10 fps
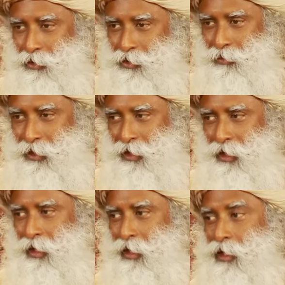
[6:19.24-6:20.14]
ছিল ছেড়ে
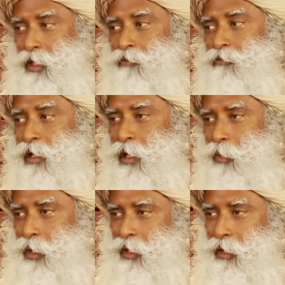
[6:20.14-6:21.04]
চলে
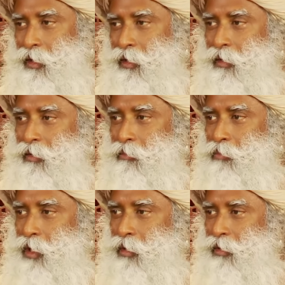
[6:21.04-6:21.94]
গেছেন
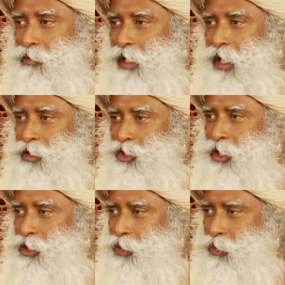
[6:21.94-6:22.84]
যেহেতু আমি
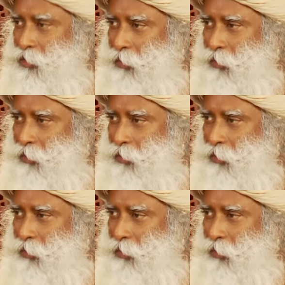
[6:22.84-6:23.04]
এতটাই